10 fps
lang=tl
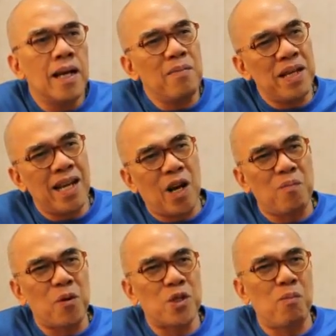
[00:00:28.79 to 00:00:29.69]
Kaibigan,
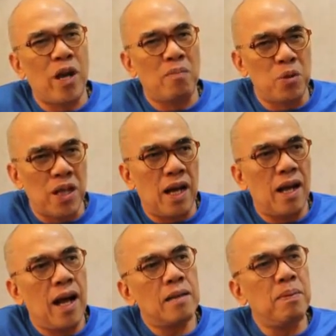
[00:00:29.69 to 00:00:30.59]
ako po si Boy
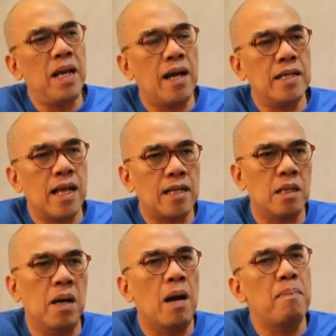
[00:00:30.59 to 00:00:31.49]
Abunda at bilang isa
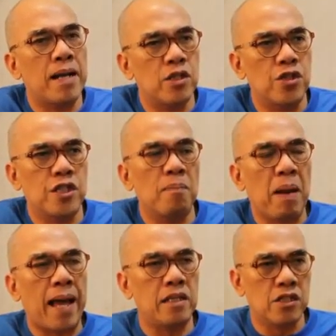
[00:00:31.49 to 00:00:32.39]
sa mga ambassadors ng
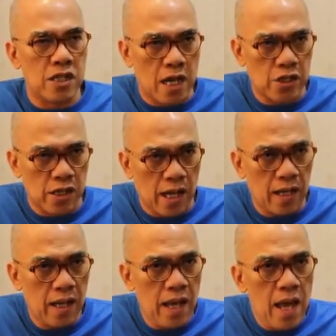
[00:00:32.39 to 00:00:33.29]
Plan International,